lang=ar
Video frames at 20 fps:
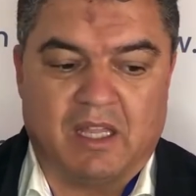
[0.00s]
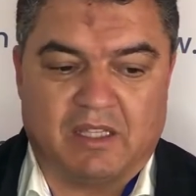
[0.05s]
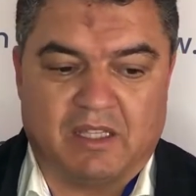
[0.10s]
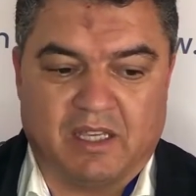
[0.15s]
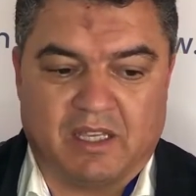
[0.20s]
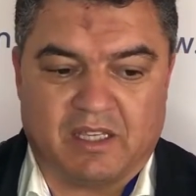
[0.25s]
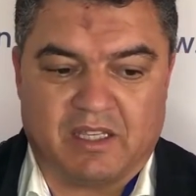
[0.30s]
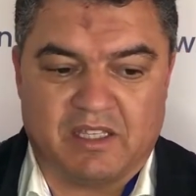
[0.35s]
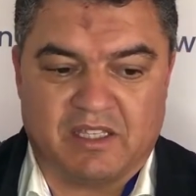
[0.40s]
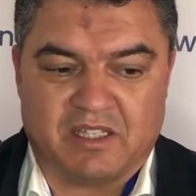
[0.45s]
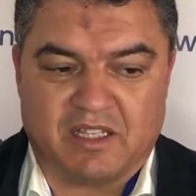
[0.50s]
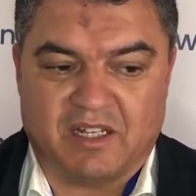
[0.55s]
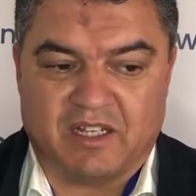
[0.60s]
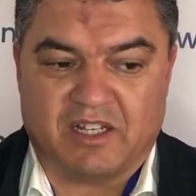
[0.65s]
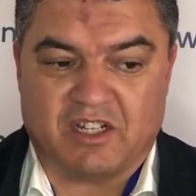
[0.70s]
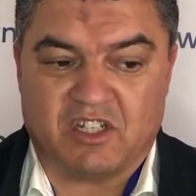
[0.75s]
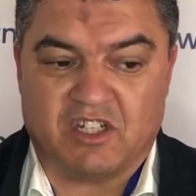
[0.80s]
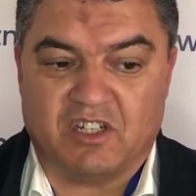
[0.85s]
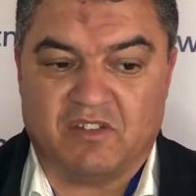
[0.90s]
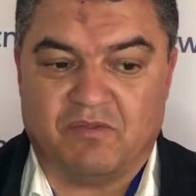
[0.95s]
تنقيص
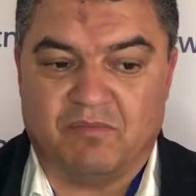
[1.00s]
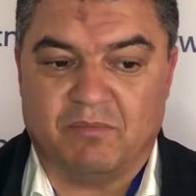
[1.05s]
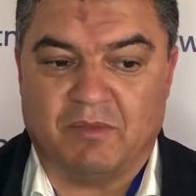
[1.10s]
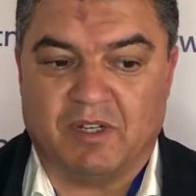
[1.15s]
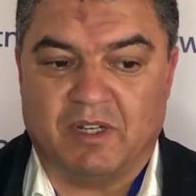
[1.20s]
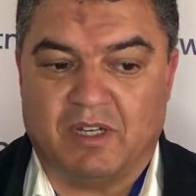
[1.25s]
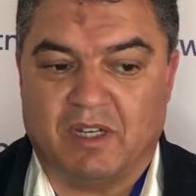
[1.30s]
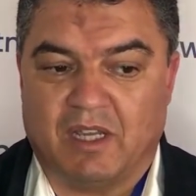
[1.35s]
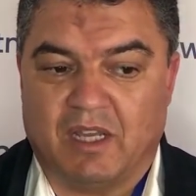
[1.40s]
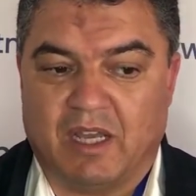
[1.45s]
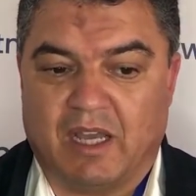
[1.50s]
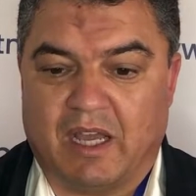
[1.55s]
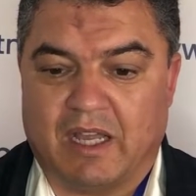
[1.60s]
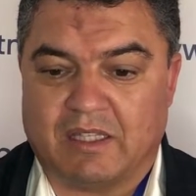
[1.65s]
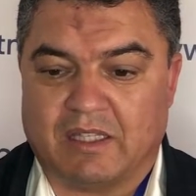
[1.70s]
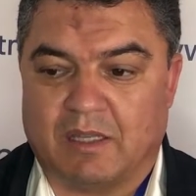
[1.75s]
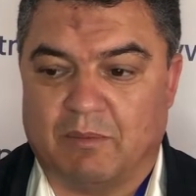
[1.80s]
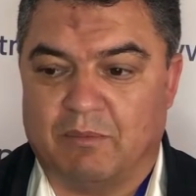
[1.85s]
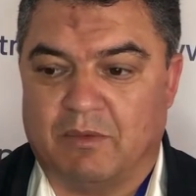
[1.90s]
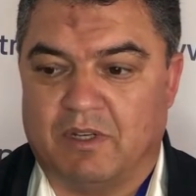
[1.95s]
الارشيف من
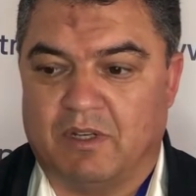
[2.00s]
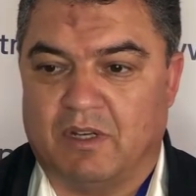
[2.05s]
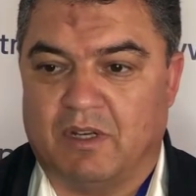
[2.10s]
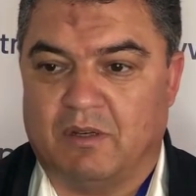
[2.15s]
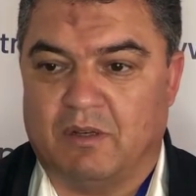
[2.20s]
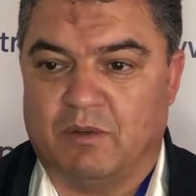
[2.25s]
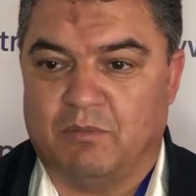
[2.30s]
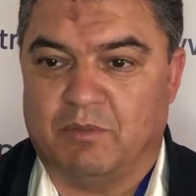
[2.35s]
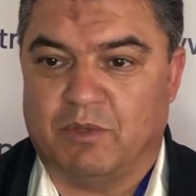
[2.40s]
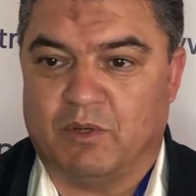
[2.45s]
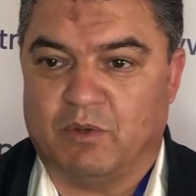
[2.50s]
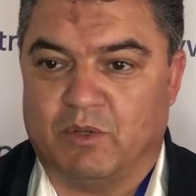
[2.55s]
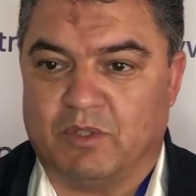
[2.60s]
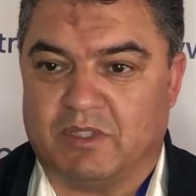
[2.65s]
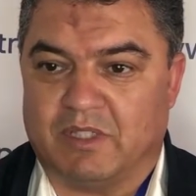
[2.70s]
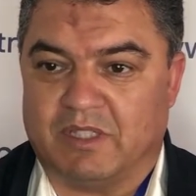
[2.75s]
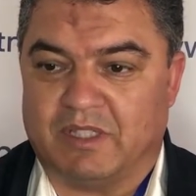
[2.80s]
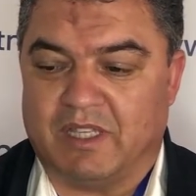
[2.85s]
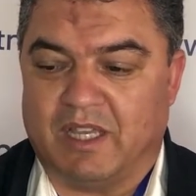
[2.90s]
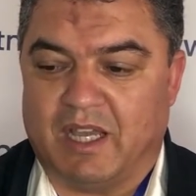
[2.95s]
حتى من
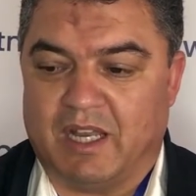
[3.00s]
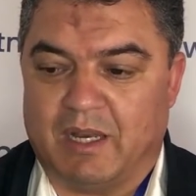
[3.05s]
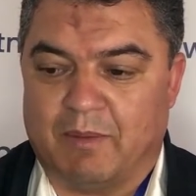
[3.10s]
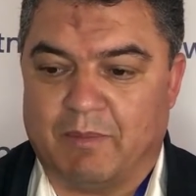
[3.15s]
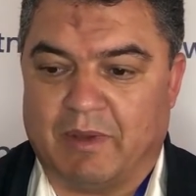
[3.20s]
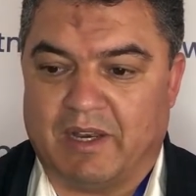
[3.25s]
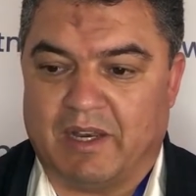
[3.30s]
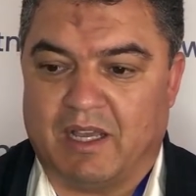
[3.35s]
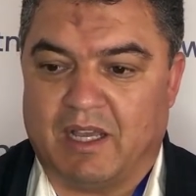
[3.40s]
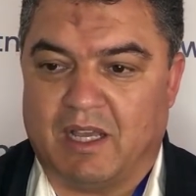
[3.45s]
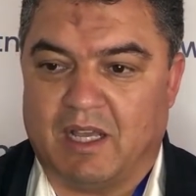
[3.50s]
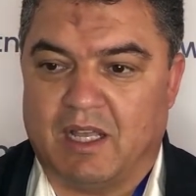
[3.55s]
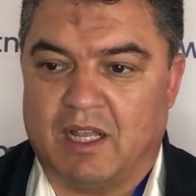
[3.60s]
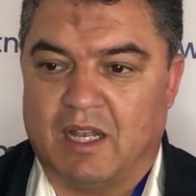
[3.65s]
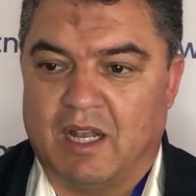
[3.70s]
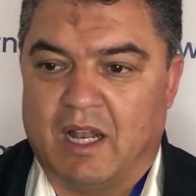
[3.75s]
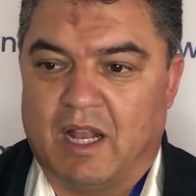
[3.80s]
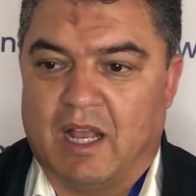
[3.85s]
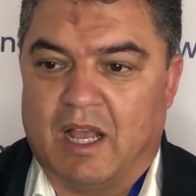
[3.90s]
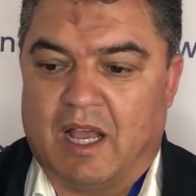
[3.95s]
البيروات نتاعنا معناها
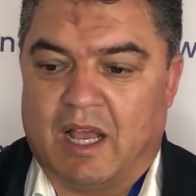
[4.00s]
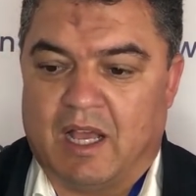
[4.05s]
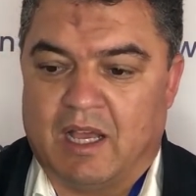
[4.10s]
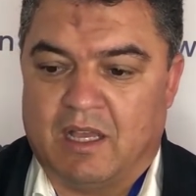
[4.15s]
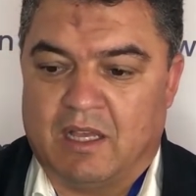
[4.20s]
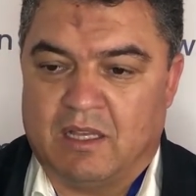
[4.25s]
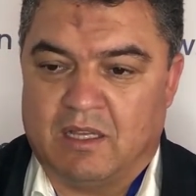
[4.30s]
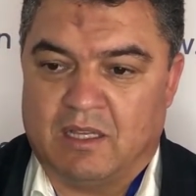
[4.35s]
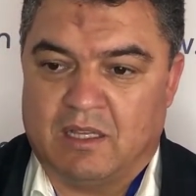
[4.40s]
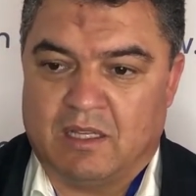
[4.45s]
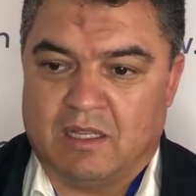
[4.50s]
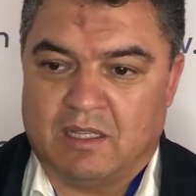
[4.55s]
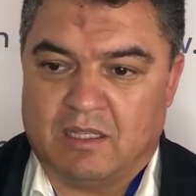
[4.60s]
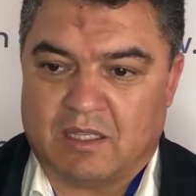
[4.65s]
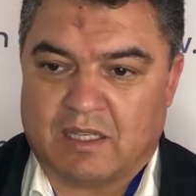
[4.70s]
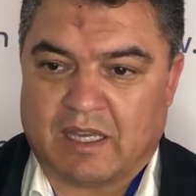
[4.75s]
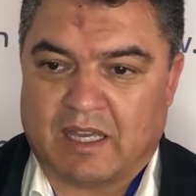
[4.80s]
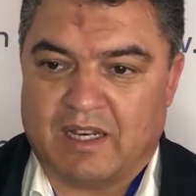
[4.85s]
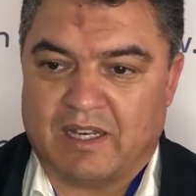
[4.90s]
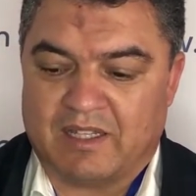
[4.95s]
آه،
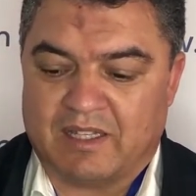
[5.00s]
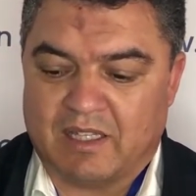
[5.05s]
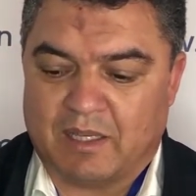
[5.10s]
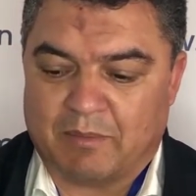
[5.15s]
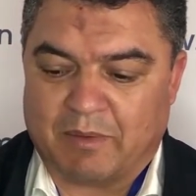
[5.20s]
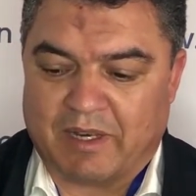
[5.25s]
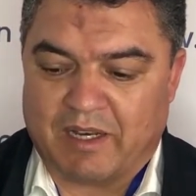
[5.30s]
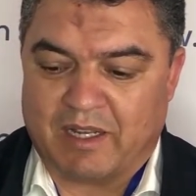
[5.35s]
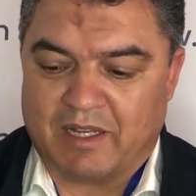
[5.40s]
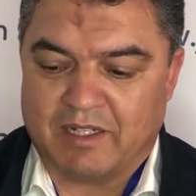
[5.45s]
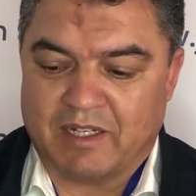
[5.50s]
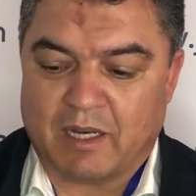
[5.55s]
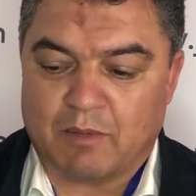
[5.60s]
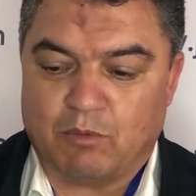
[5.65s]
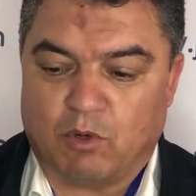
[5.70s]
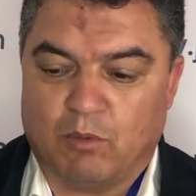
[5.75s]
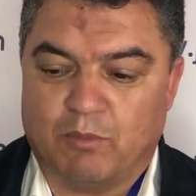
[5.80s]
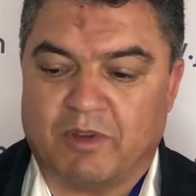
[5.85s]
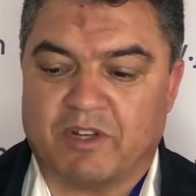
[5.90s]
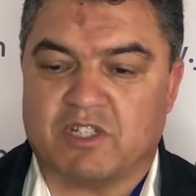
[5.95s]
خلتنا معناها
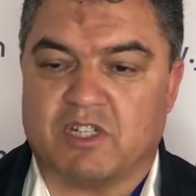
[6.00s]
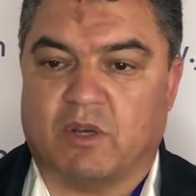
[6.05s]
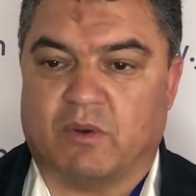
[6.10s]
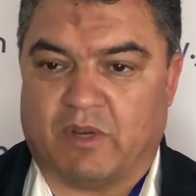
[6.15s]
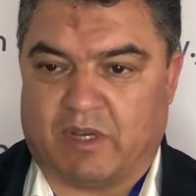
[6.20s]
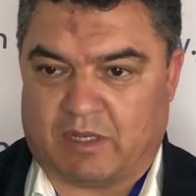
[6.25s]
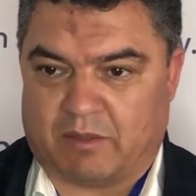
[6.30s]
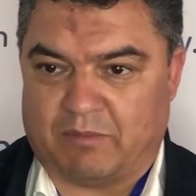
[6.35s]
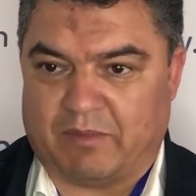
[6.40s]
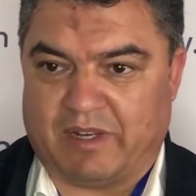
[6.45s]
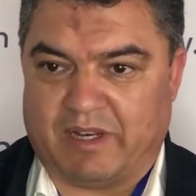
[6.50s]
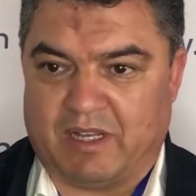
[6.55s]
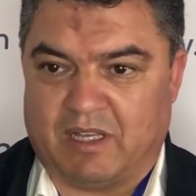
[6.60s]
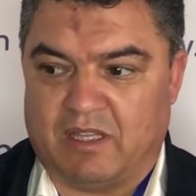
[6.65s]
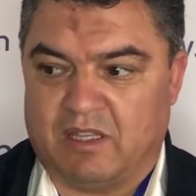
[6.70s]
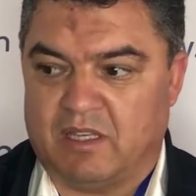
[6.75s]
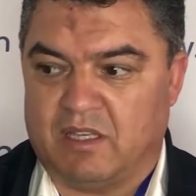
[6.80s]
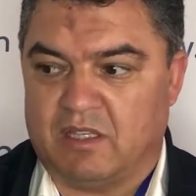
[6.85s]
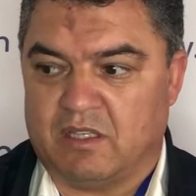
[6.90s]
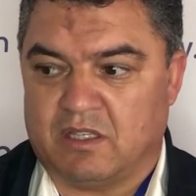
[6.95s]
نربحوا برشا وقت معناها
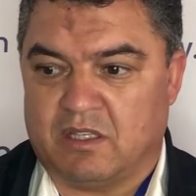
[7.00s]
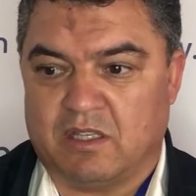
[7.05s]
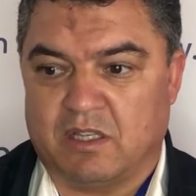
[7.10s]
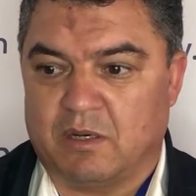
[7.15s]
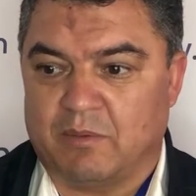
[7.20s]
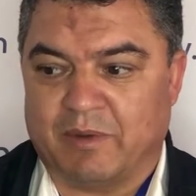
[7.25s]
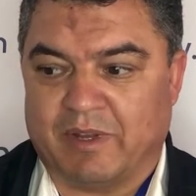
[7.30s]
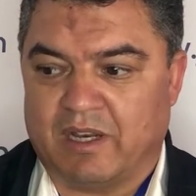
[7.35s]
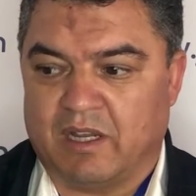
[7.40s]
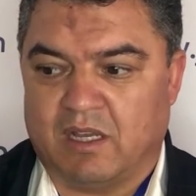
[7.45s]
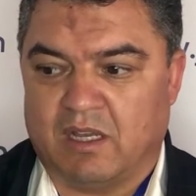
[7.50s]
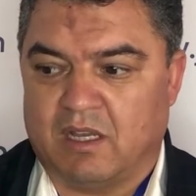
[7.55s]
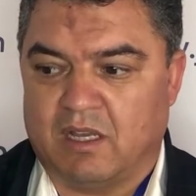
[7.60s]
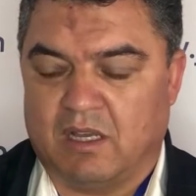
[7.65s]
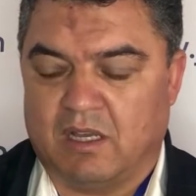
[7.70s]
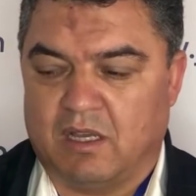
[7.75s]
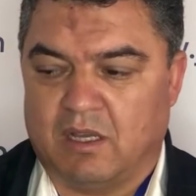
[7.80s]
هذه ستين معناها